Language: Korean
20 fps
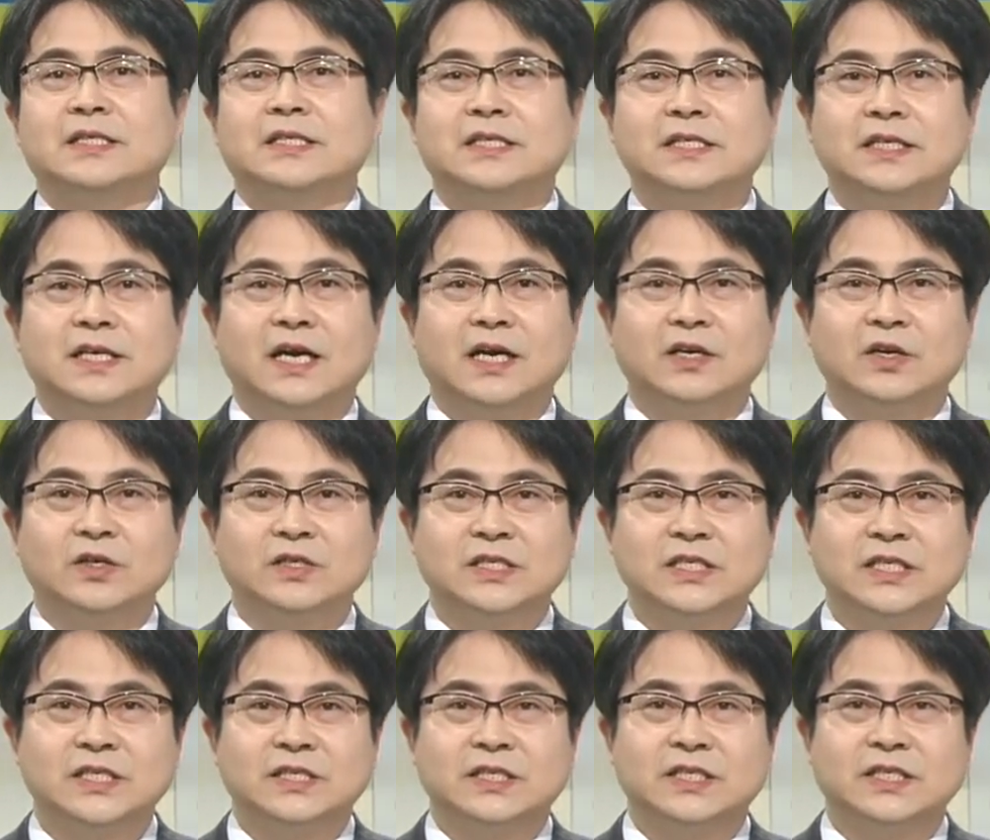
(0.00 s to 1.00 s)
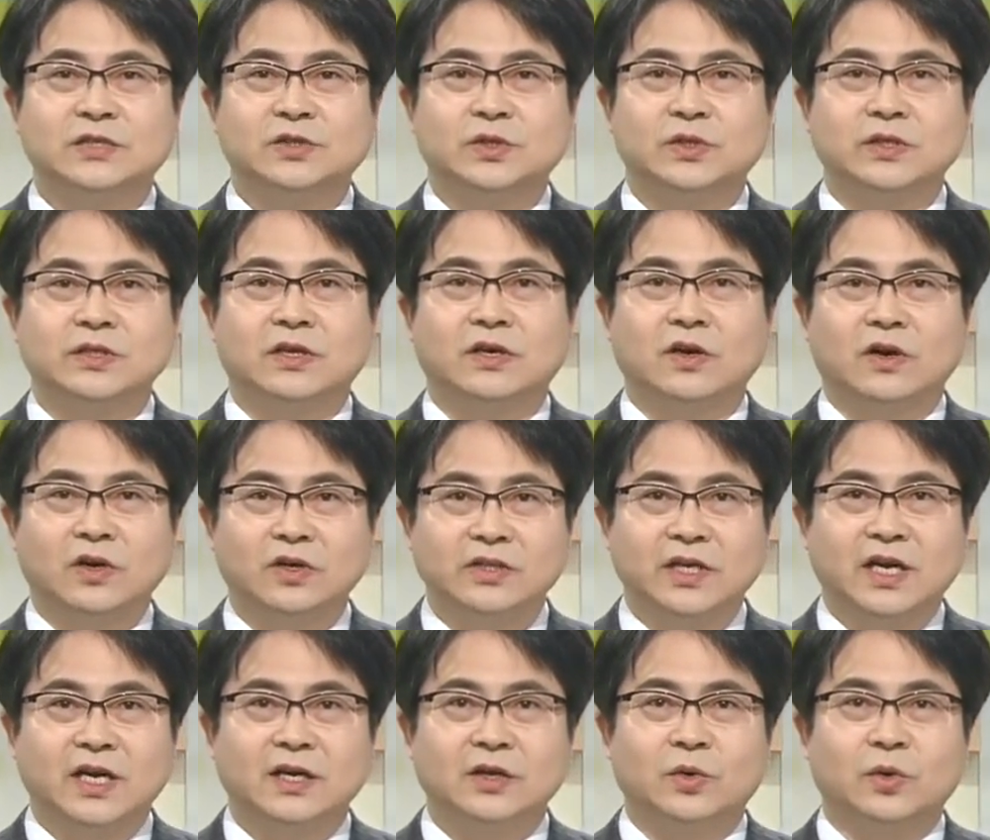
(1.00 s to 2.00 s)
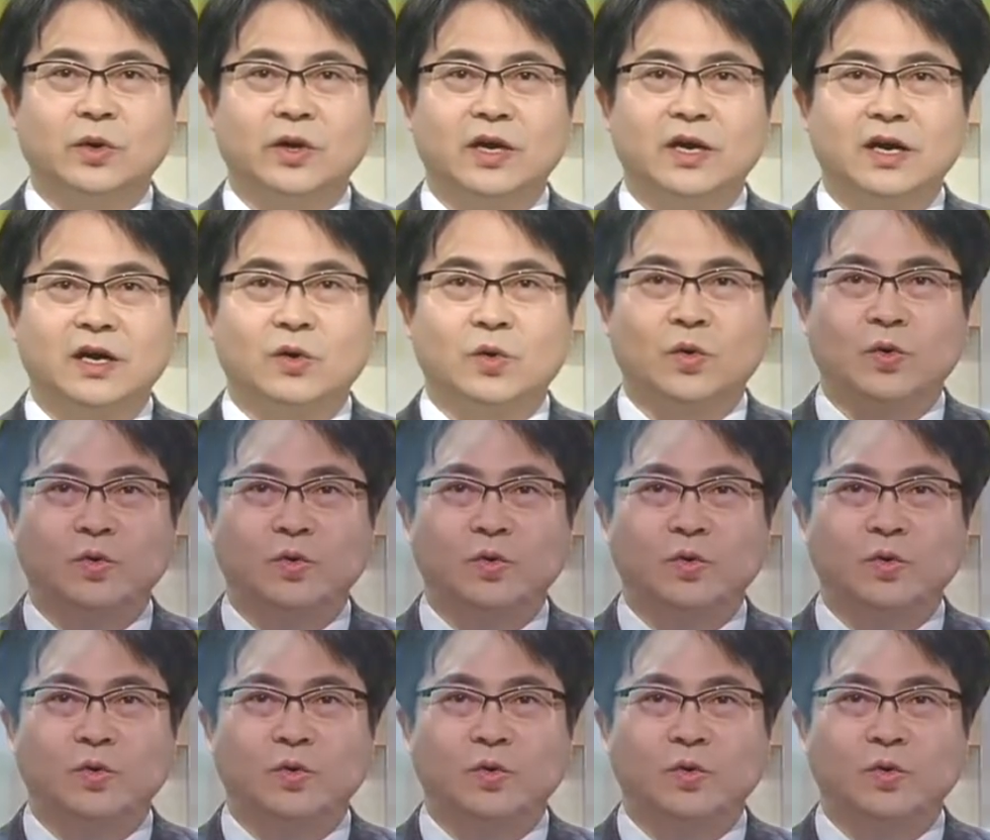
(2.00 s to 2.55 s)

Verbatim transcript: 증강현실 기술은 커다란 고래가